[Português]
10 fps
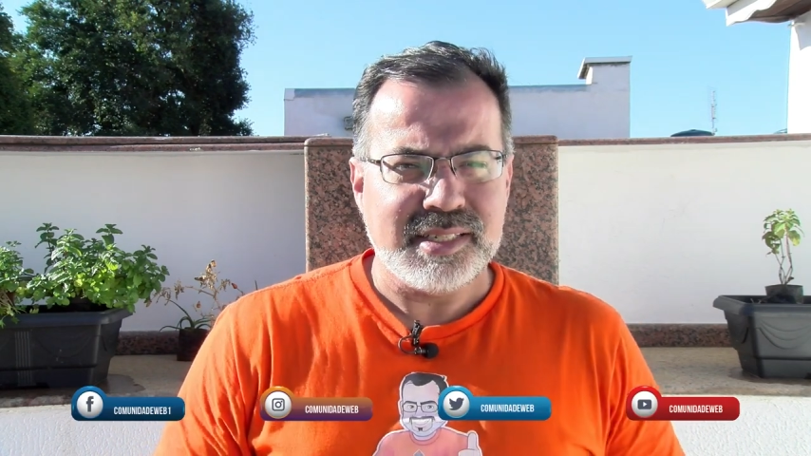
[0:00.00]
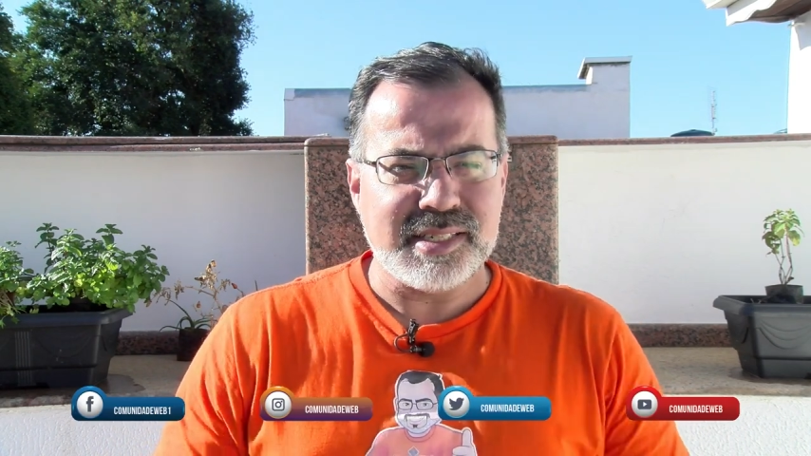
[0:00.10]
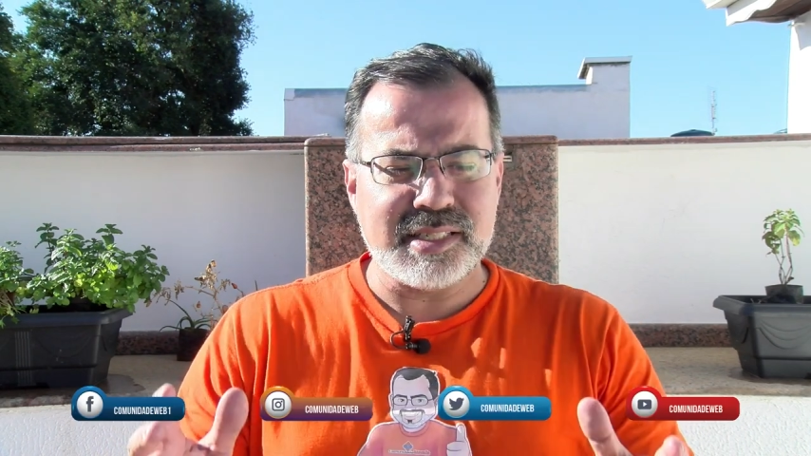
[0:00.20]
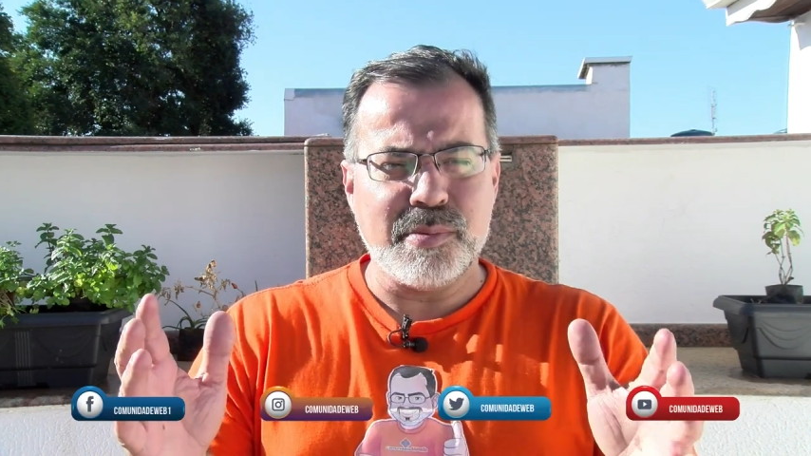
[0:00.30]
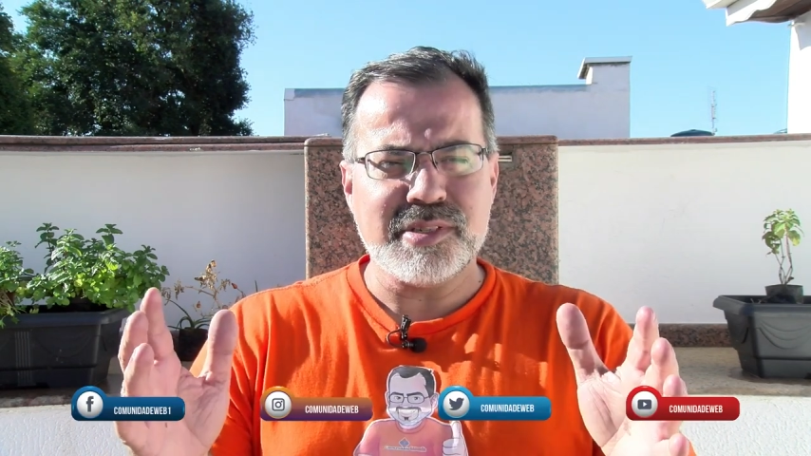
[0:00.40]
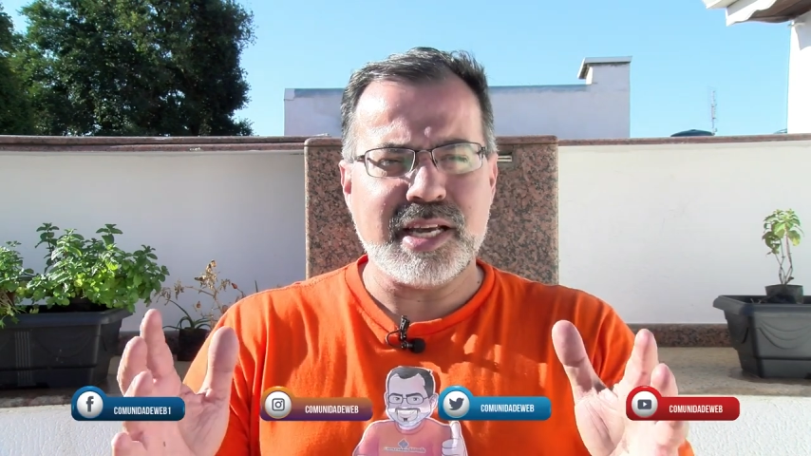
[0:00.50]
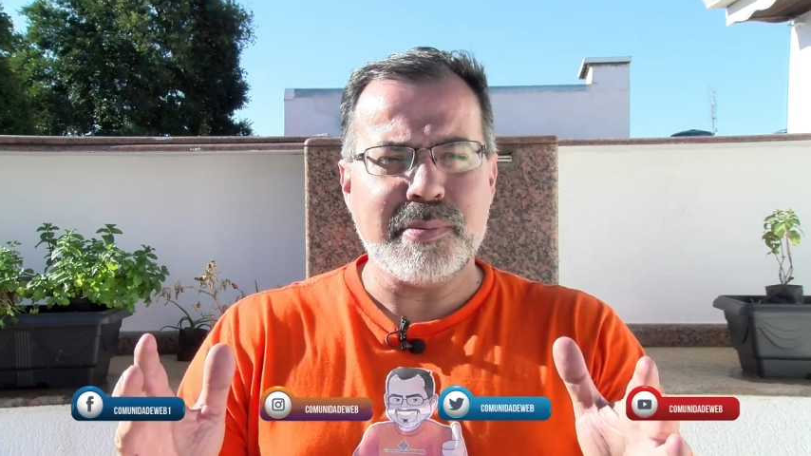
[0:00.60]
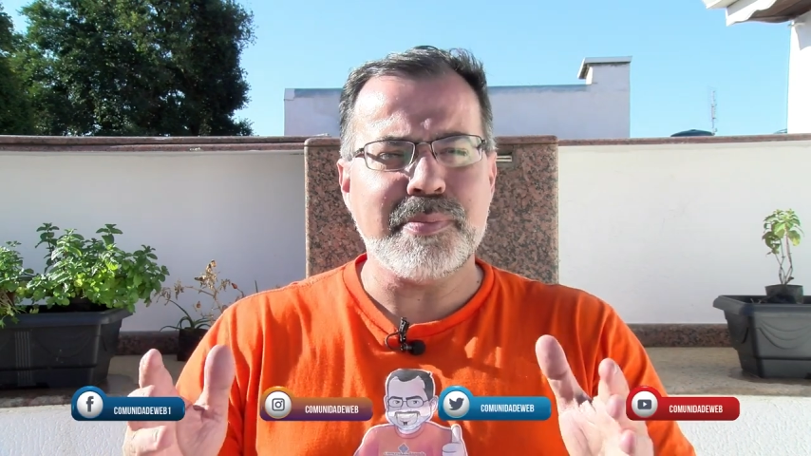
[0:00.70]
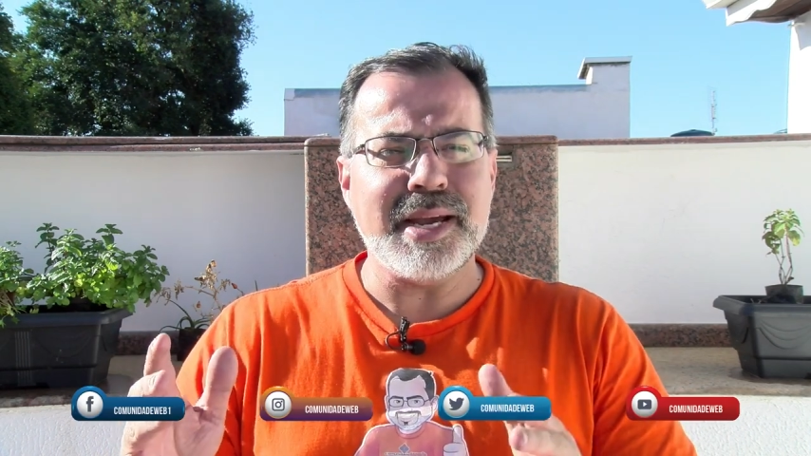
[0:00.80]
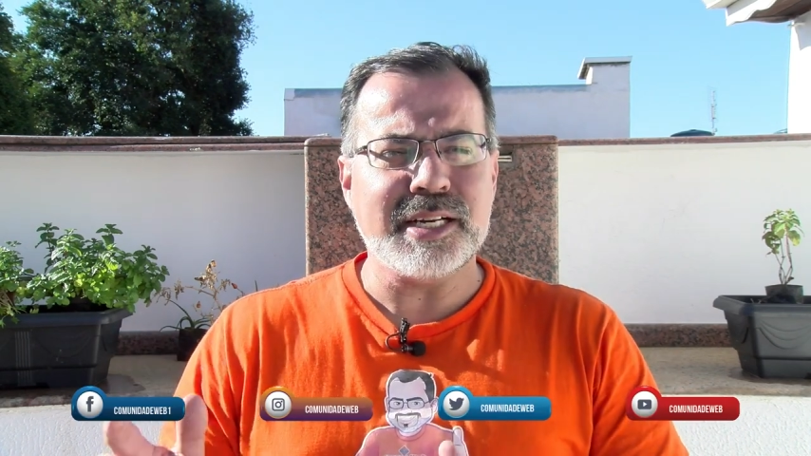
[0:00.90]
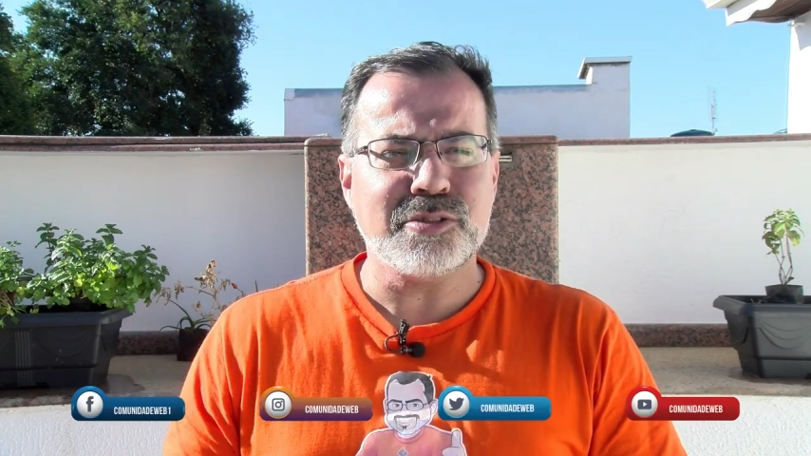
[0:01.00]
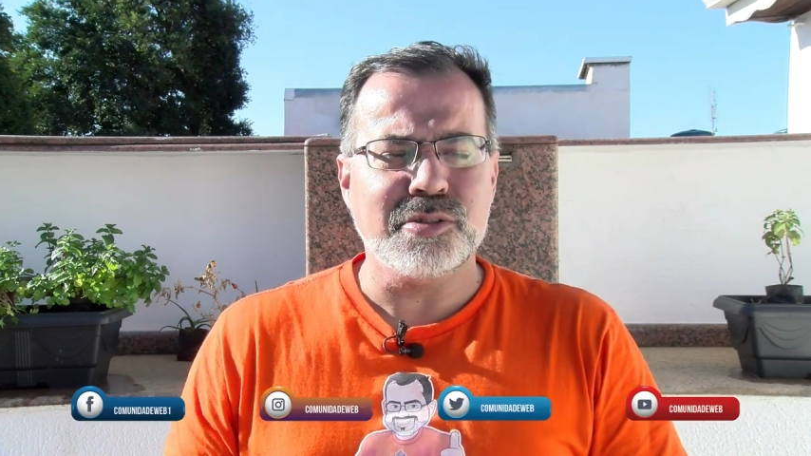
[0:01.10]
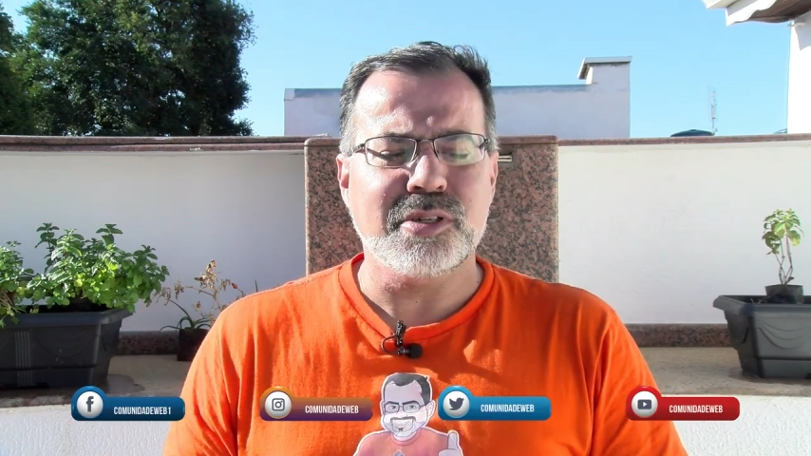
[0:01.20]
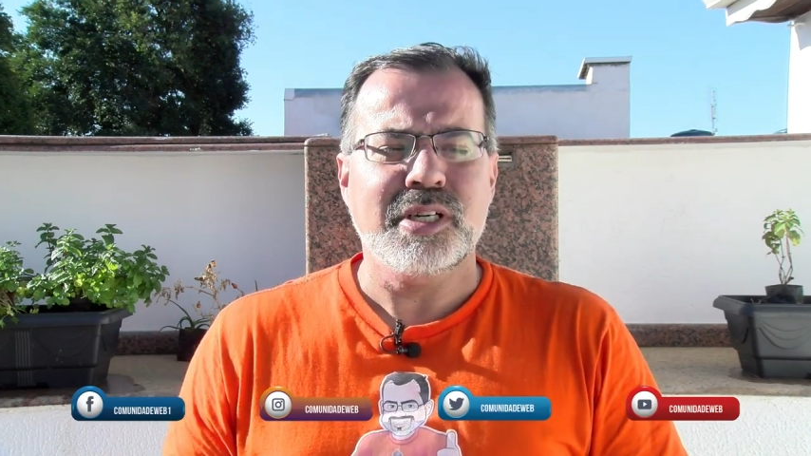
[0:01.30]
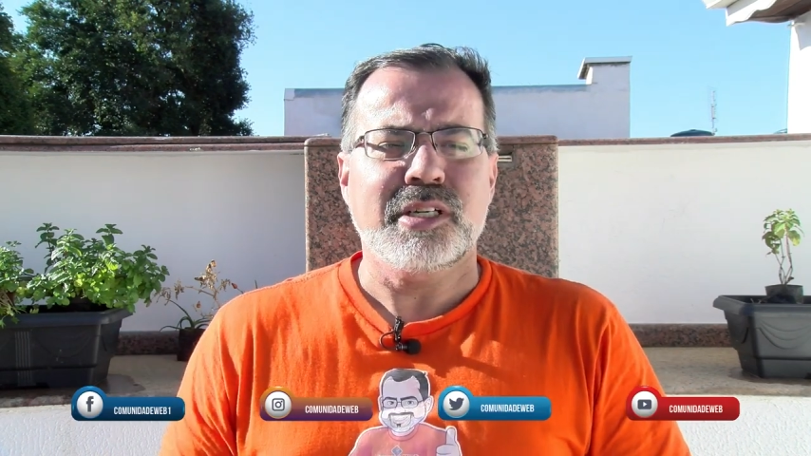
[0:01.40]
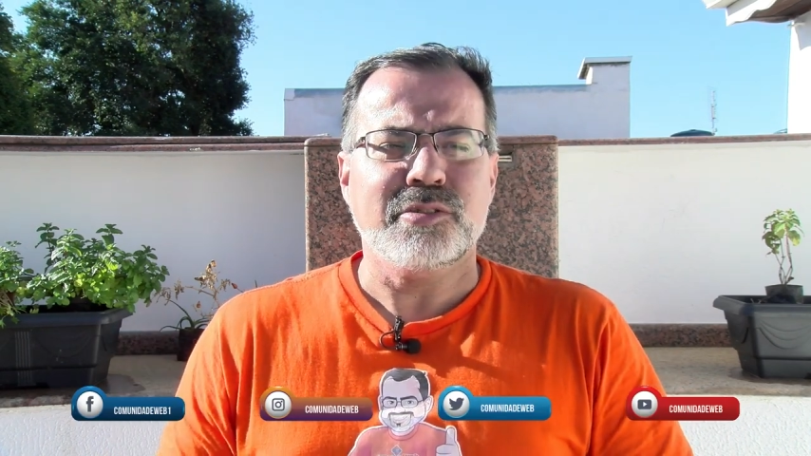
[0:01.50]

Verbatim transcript: Estamos aí perto